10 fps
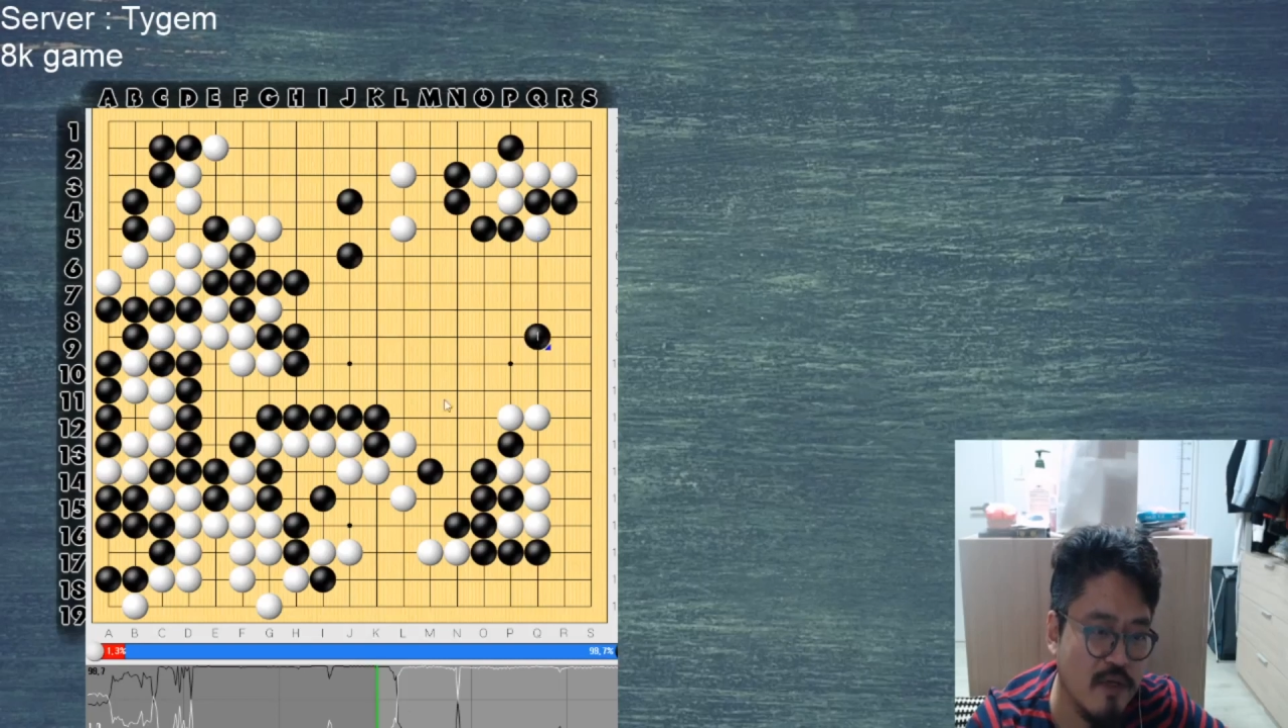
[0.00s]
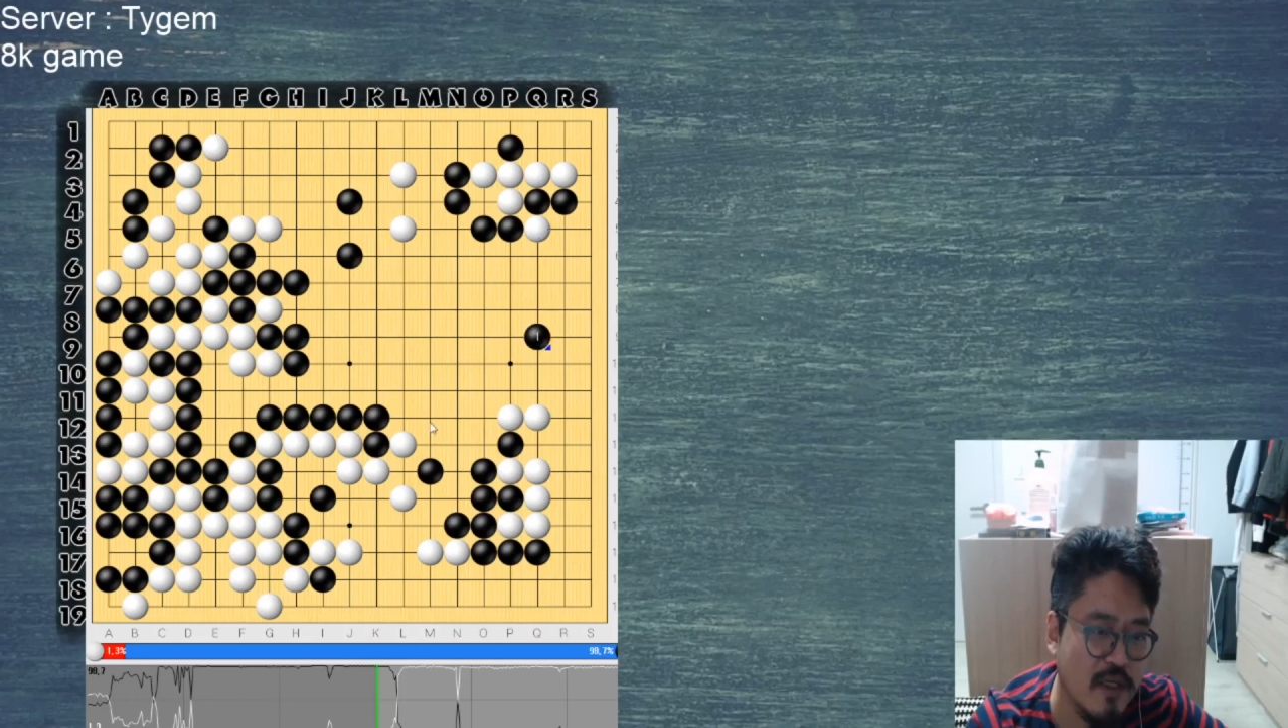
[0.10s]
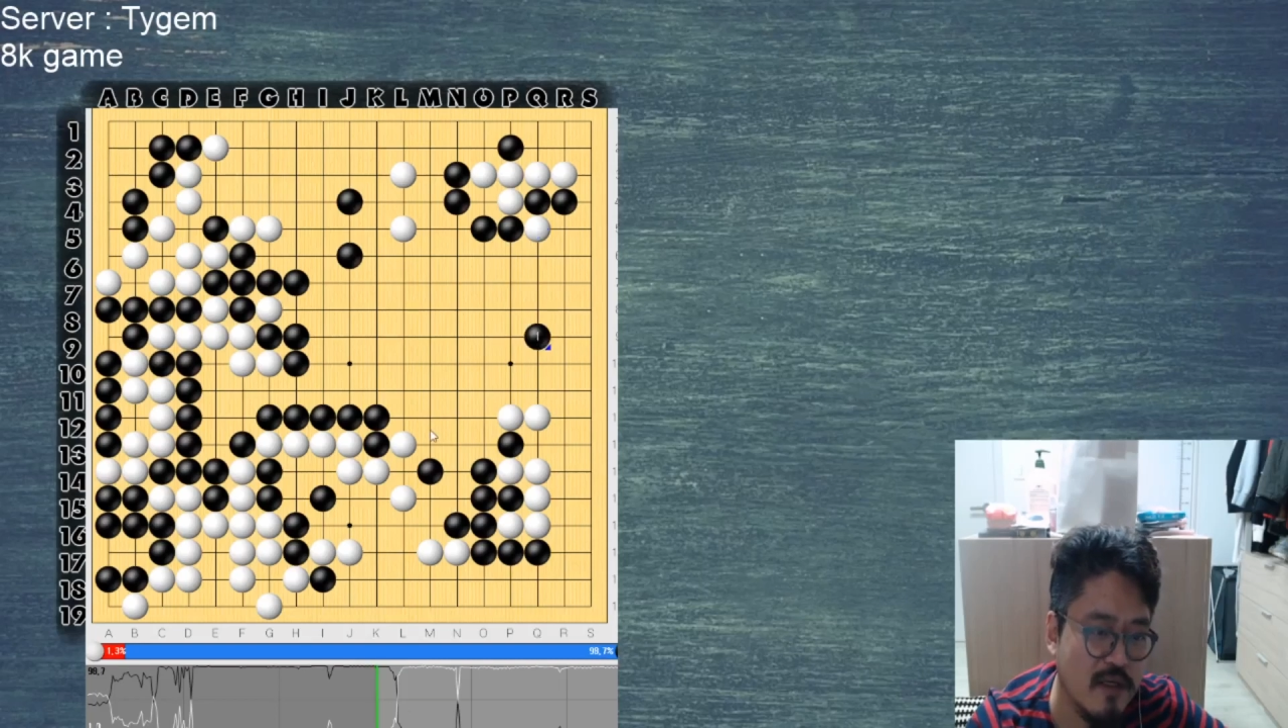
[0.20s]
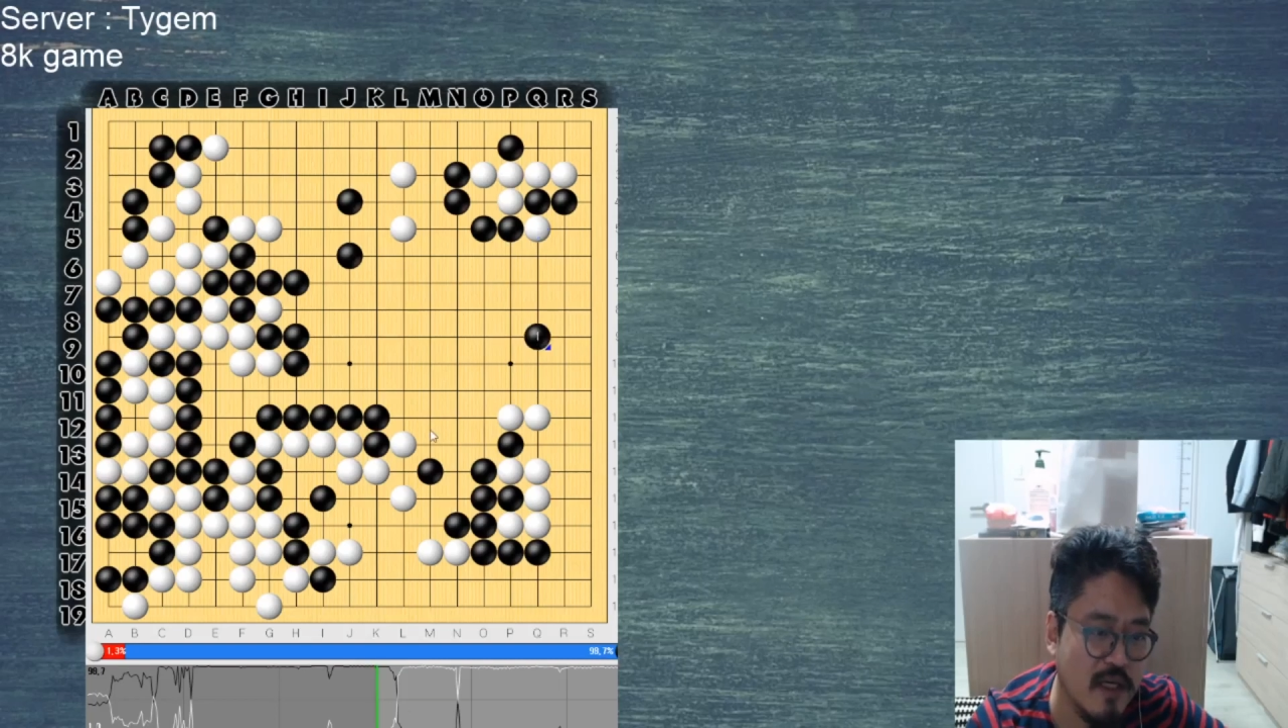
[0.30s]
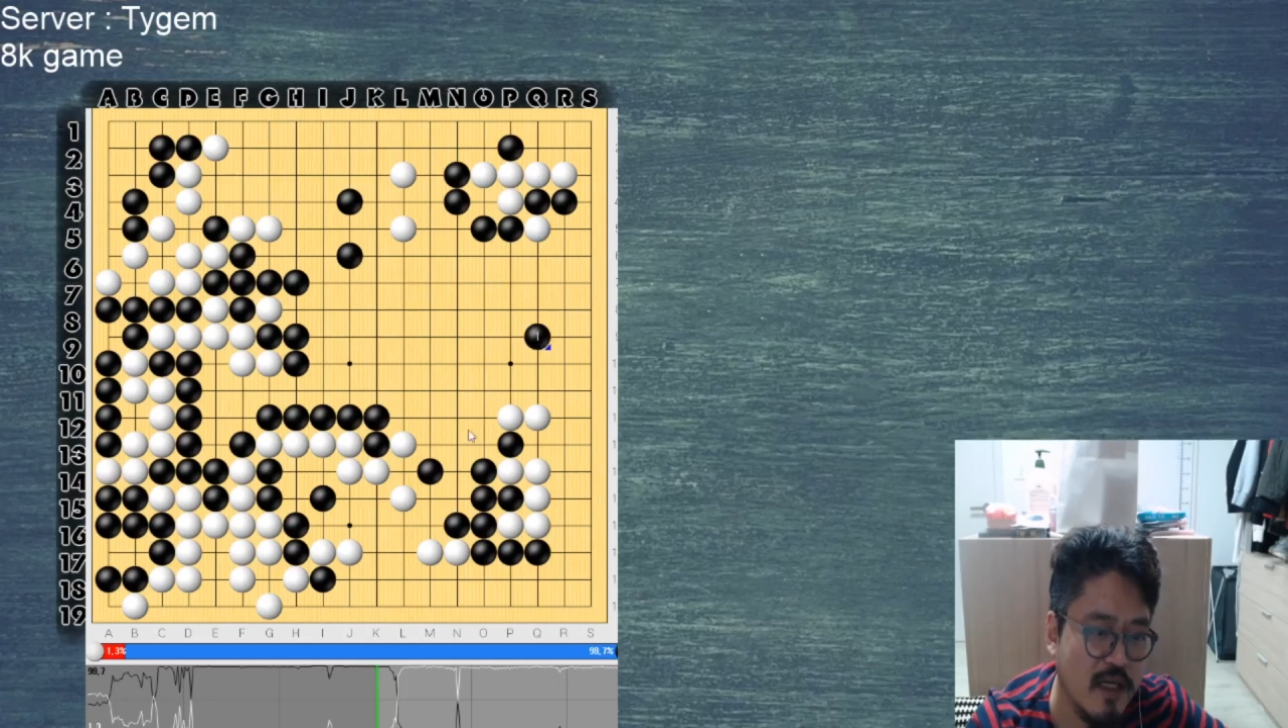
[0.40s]

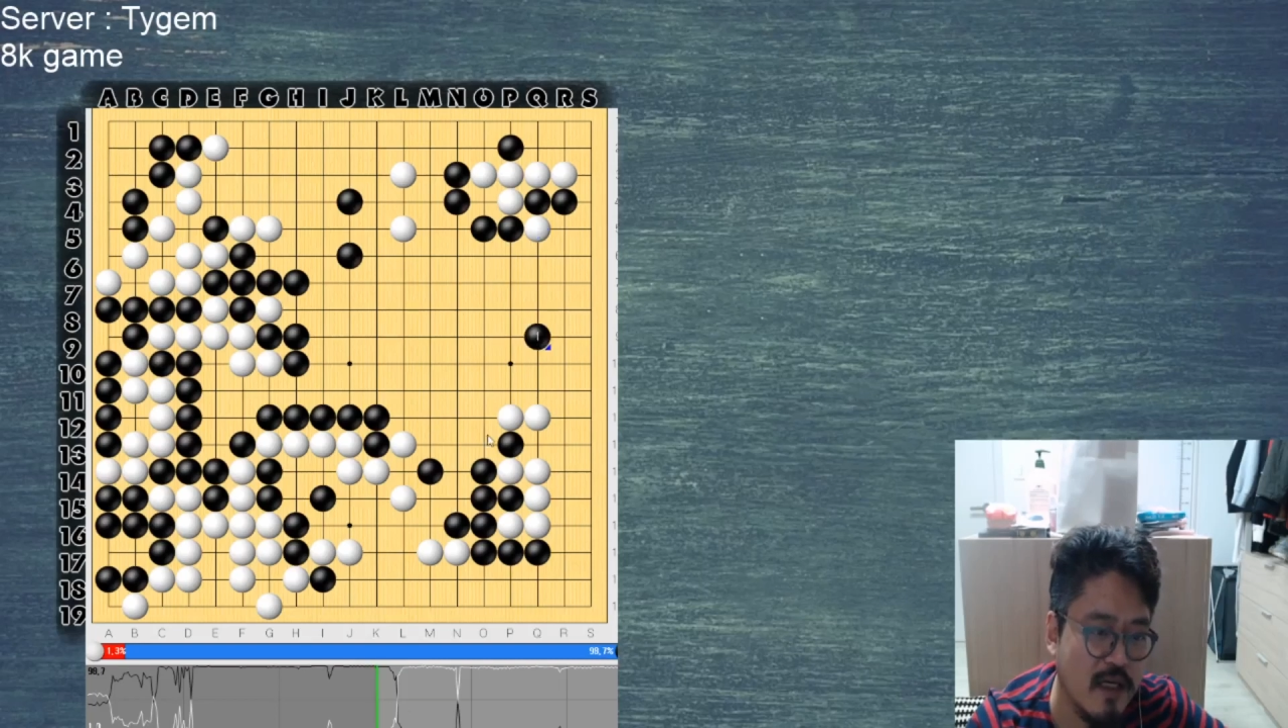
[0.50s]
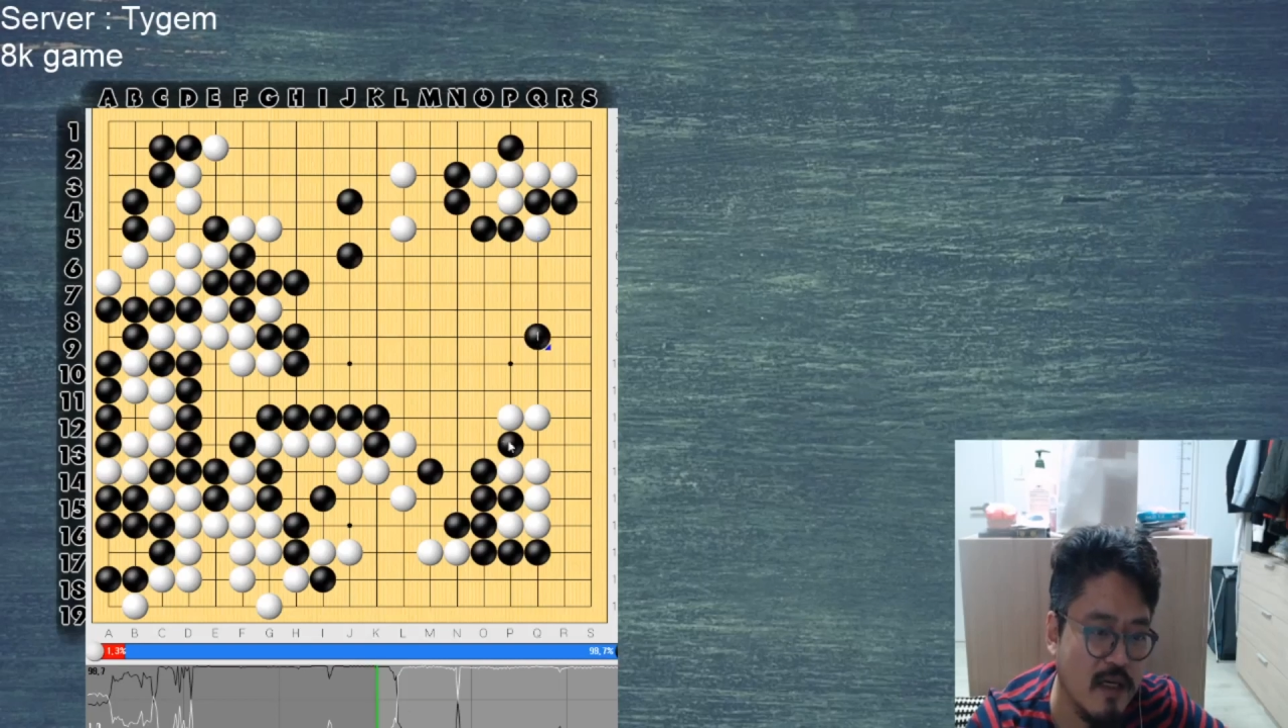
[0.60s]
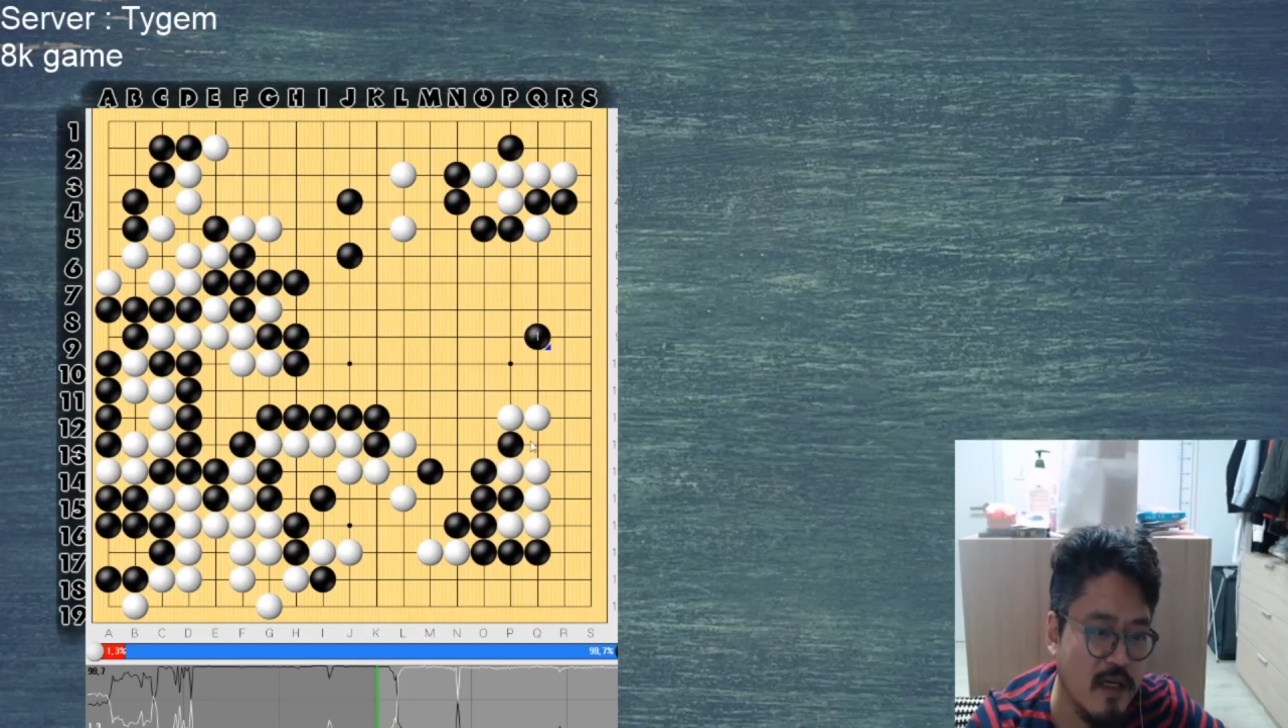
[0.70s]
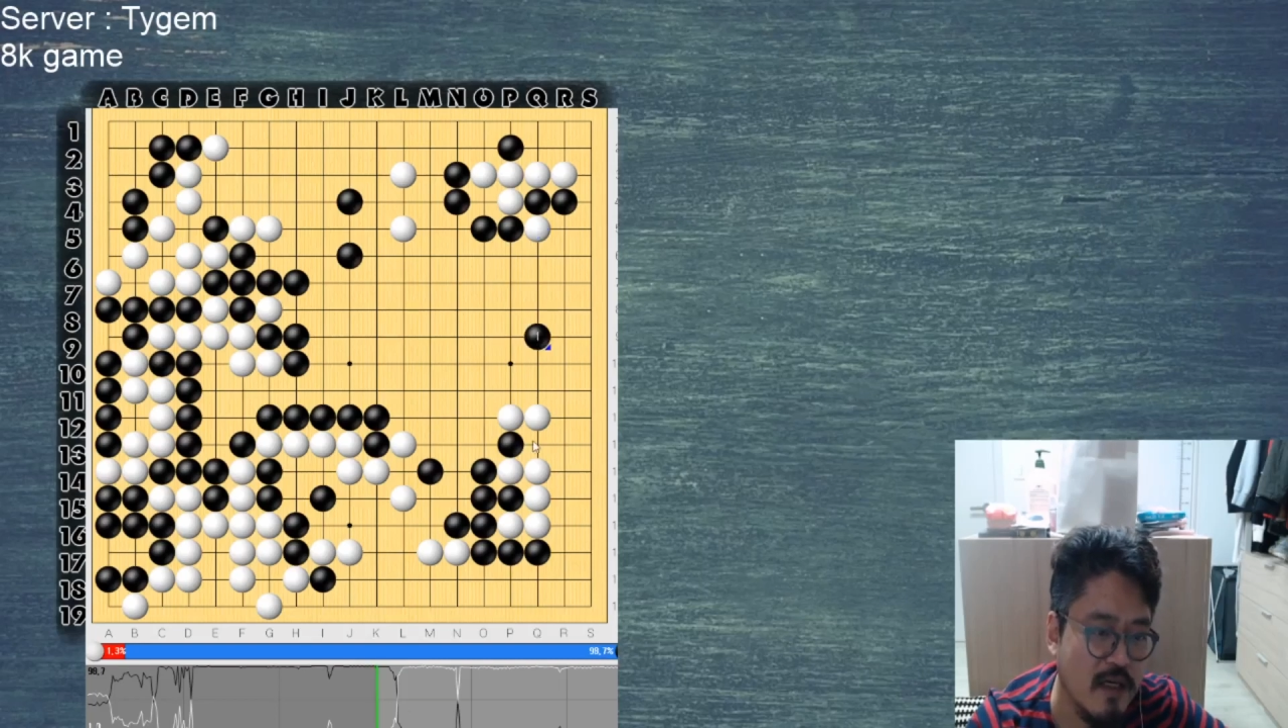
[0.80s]
이렇게